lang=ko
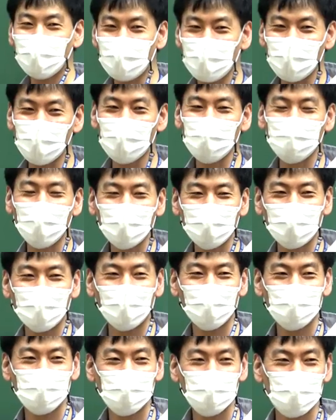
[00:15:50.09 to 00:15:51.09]

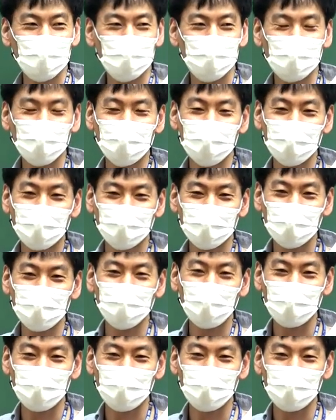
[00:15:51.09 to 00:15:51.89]
지방직에 그 국회의장 어떻게